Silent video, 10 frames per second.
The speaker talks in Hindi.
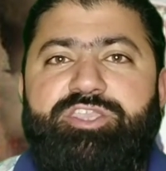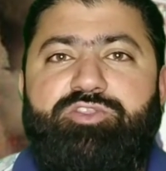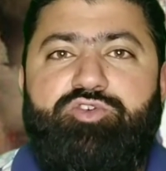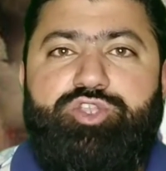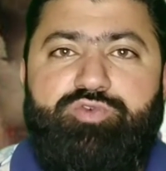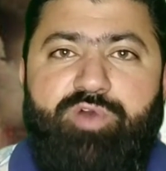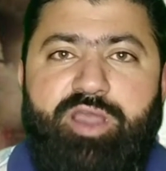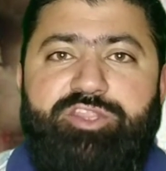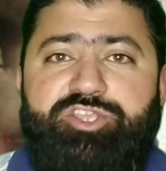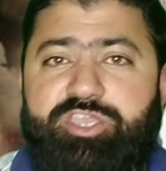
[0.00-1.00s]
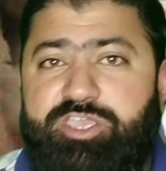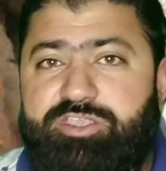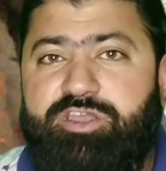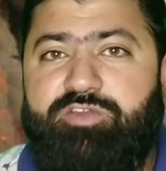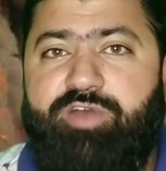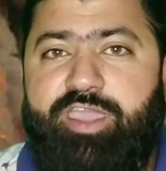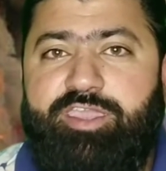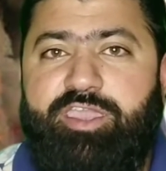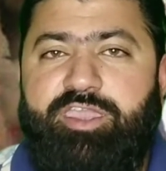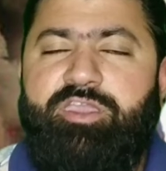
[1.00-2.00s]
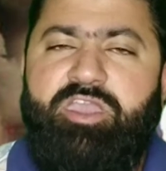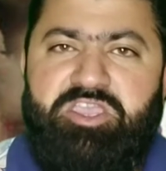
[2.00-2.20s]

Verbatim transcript: नौजवान शहीद करवाए गए